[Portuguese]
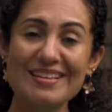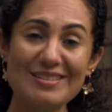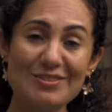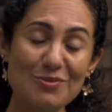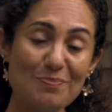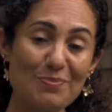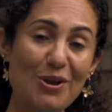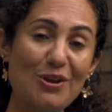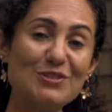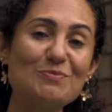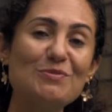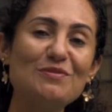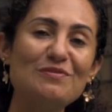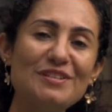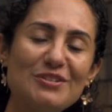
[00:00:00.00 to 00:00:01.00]
no
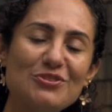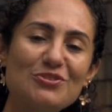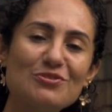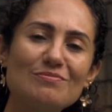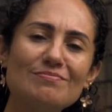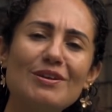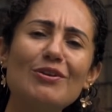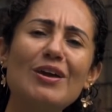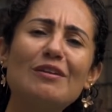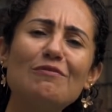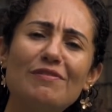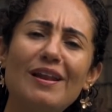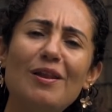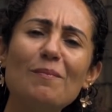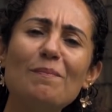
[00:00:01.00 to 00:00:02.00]
próximo vídeo eu quero
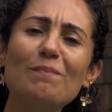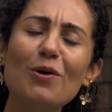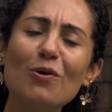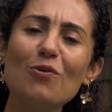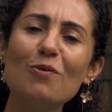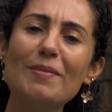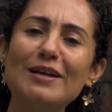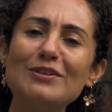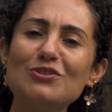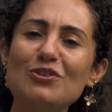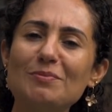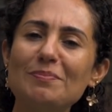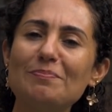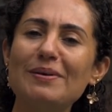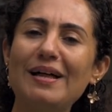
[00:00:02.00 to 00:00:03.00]
falar um pouco mais
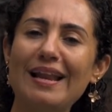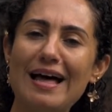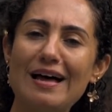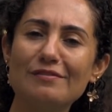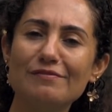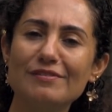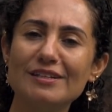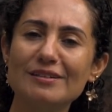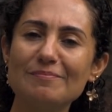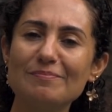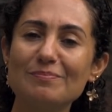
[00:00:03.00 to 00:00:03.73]
sobre palavra,